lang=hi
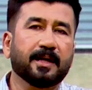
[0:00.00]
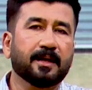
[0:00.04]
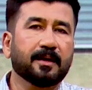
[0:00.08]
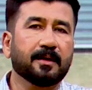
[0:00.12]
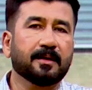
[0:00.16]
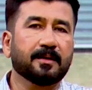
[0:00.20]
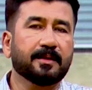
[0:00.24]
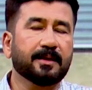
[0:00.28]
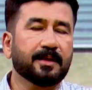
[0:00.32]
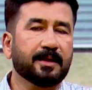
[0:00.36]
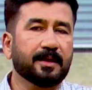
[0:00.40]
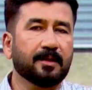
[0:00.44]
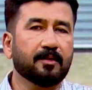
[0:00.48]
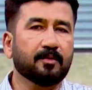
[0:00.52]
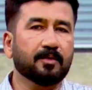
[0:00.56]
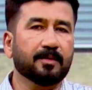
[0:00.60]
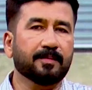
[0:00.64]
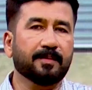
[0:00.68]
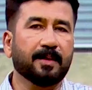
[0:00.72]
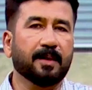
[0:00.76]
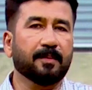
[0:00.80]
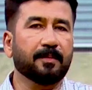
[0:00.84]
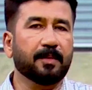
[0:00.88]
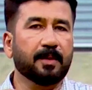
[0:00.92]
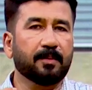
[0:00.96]
कर देना
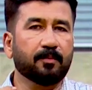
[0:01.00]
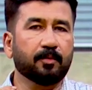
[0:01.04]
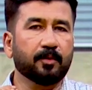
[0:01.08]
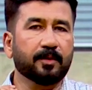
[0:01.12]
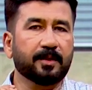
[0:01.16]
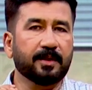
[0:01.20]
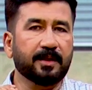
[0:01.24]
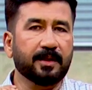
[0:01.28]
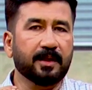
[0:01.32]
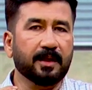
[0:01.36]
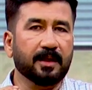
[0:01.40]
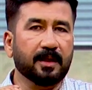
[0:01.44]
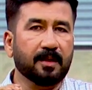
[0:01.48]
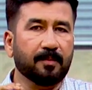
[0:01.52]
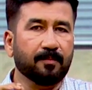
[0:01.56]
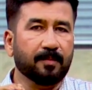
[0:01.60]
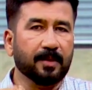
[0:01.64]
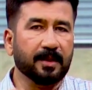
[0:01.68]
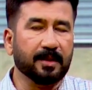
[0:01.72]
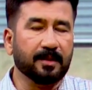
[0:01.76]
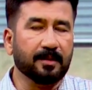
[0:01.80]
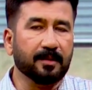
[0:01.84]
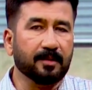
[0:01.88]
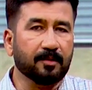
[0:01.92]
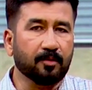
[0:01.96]
उसमें आपने पुदीने के
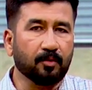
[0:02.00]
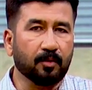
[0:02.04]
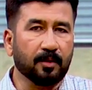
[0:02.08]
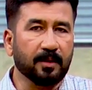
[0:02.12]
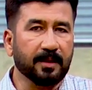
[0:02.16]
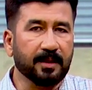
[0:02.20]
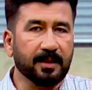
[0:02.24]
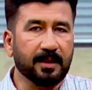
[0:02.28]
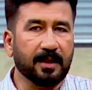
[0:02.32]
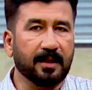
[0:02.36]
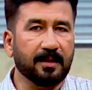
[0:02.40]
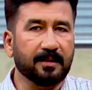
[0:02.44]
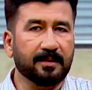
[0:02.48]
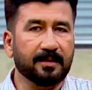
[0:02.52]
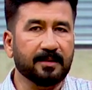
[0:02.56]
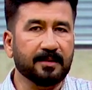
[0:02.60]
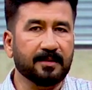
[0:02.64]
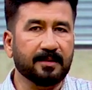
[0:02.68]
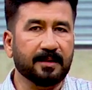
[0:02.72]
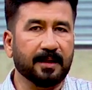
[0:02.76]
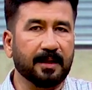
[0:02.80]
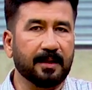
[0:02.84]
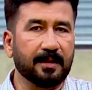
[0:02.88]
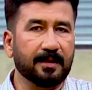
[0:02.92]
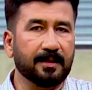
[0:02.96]
पत्ते तोड़ के आठ
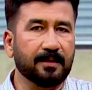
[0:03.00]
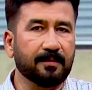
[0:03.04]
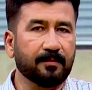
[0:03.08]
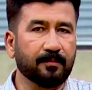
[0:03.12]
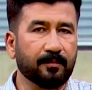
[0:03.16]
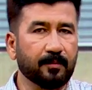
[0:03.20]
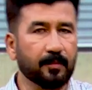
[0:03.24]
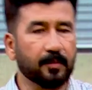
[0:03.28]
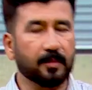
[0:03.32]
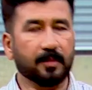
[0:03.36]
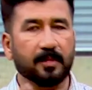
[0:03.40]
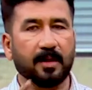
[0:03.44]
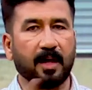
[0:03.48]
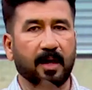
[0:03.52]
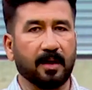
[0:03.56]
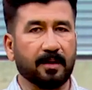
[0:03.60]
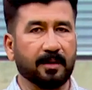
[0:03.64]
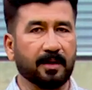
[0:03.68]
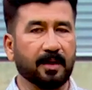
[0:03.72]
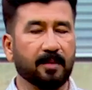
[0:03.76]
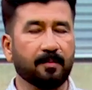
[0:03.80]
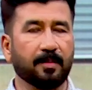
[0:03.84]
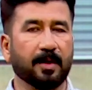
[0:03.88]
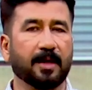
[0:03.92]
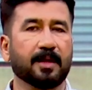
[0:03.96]
दस डाल दें काट
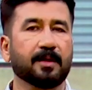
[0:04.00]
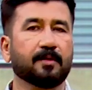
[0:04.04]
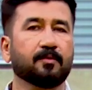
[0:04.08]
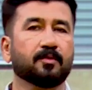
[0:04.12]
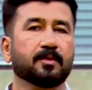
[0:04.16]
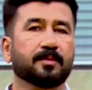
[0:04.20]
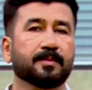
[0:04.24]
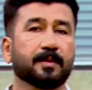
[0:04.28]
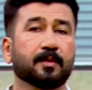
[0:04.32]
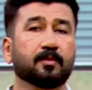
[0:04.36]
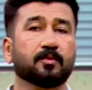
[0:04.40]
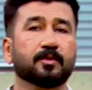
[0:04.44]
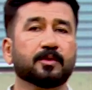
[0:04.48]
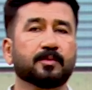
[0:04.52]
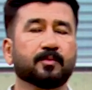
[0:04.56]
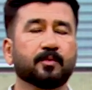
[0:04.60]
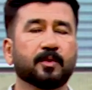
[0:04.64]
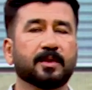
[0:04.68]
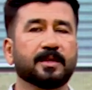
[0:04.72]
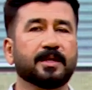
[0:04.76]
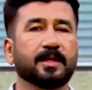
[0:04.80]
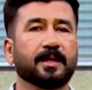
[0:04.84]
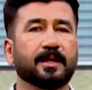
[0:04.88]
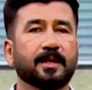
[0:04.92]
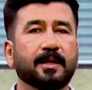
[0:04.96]
के बारीक उसमें खुशबू
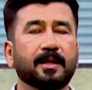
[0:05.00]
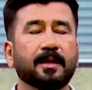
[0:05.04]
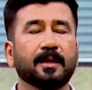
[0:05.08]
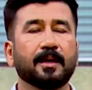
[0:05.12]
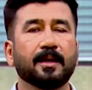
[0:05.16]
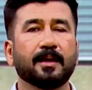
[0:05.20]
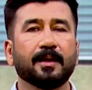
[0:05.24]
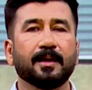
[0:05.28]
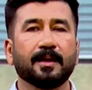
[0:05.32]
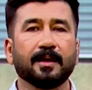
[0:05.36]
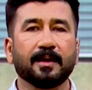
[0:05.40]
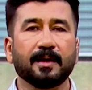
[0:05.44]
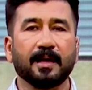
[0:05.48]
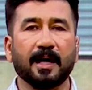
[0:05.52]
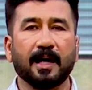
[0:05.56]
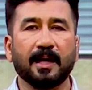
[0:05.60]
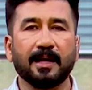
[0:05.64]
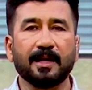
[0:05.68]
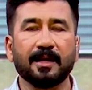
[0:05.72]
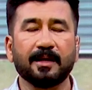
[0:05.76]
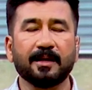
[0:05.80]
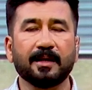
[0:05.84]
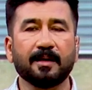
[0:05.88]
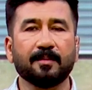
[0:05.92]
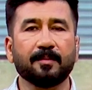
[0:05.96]
हो जाएगी
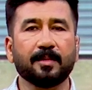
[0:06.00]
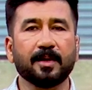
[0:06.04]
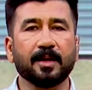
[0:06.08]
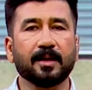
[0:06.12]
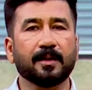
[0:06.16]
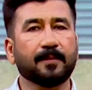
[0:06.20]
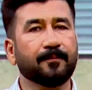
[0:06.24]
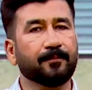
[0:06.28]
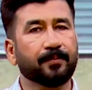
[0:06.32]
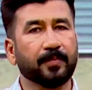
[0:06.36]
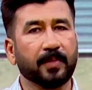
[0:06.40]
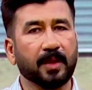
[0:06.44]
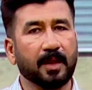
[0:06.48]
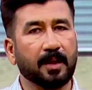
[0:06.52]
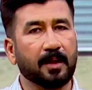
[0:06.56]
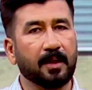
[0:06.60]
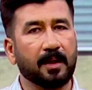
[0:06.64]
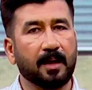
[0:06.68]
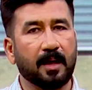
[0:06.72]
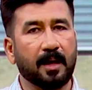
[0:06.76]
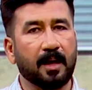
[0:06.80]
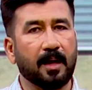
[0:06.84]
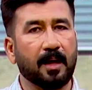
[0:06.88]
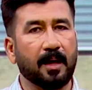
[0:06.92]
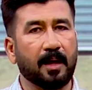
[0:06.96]
काला नमक
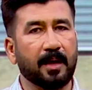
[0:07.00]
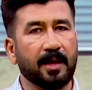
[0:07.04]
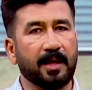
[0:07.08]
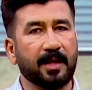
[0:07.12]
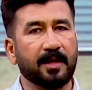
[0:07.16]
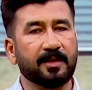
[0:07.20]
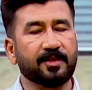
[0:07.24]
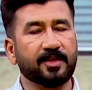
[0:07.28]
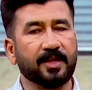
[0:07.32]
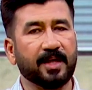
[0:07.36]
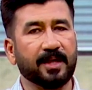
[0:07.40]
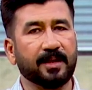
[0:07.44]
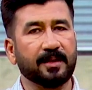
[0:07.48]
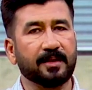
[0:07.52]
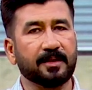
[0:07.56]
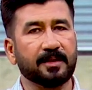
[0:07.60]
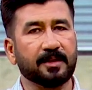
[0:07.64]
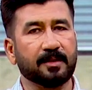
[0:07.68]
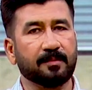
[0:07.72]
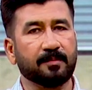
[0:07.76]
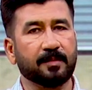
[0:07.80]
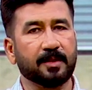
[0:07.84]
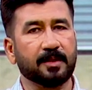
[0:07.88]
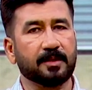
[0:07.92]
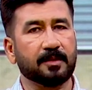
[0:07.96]
एक चाय का
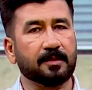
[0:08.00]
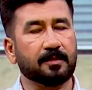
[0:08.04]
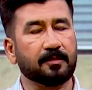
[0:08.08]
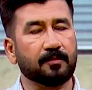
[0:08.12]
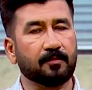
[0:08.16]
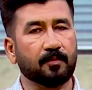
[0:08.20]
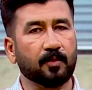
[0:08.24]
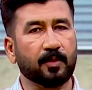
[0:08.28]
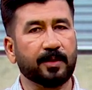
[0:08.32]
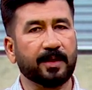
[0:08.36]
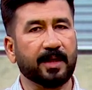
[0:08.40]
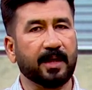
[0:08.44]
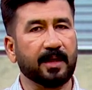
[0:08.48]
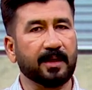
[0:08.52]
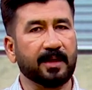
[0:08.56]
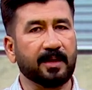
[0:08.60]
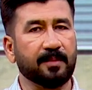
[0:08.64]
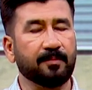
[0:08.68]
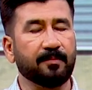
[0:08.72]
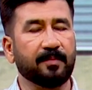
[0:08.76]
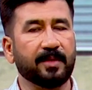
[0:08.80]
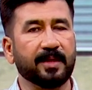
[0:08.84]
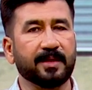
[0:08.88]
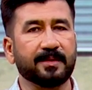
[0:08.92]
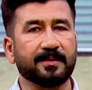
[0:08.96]
चम्मच वो डाल के
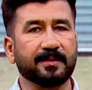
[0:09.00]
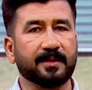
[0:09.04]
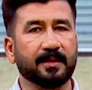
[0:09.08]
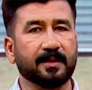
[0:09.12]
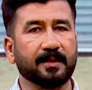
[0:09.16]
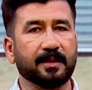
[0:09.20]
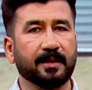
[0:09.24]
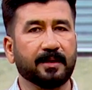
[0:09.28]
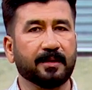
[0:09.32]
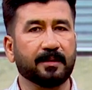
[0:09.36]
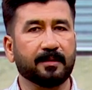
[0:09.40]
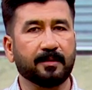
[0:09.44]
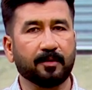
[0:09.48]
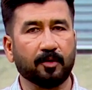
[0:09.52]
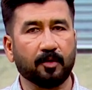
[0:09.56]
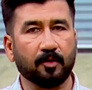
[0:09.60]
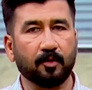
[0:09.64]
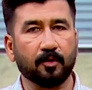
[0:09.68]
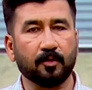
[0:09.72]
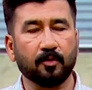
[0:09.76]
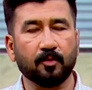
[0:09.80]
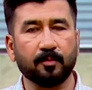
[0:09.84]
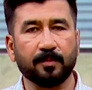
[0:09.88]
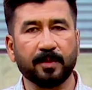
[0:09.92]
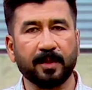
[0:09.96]
मिक्स करके
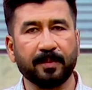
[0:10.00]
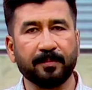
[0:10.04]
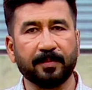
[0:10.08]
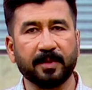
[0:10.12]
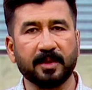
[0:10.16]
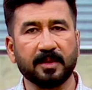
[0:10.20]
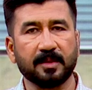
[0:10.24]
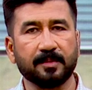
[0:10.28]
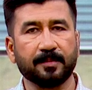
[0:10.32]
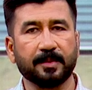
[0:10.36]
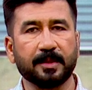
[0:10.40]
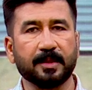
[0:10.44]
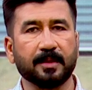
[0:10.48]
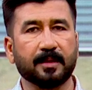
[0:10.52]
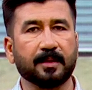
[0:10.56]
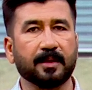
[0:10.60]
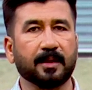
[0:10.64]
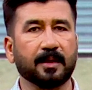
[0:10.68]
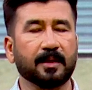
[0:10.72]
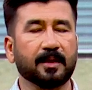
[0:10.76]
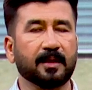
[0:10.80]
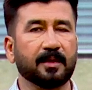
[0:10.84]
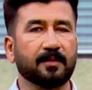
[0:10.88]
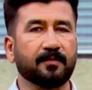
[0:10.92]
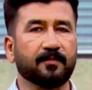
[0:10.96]
रूम टेम्परेचर पर ठंडा
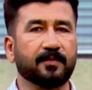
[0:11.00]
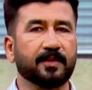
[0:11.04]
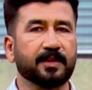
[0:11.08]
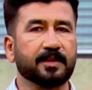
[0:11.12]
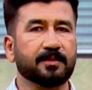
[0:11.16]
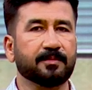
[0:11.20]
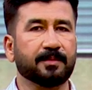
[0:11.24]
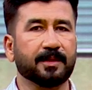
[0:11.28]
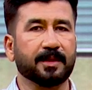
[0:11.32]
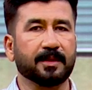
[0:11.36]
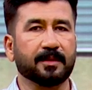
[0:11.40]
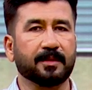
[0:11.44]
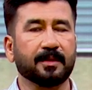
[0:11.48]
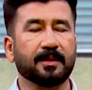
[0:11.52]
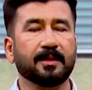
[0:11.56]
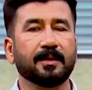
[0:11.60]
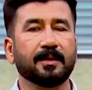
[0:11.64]
करें फ्रिज में रख दें